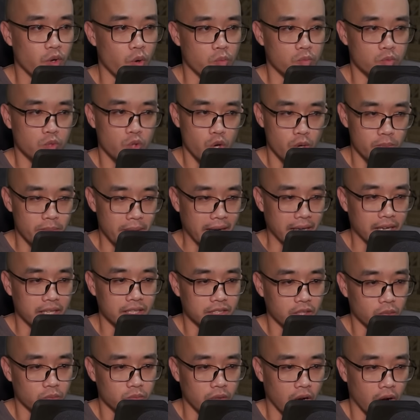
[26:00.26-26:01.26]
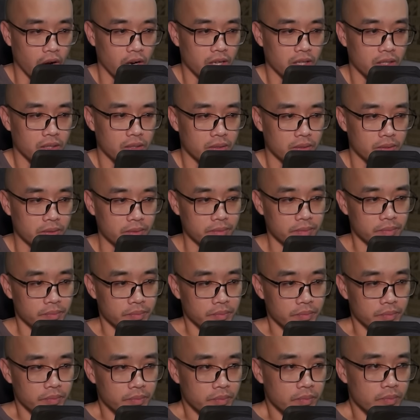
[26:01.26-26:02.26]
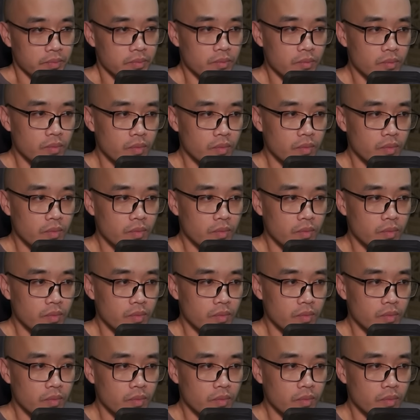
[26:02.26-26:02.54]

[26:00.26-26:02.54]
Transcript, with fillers: Ba người hiển nhiên cũng đã quen với sự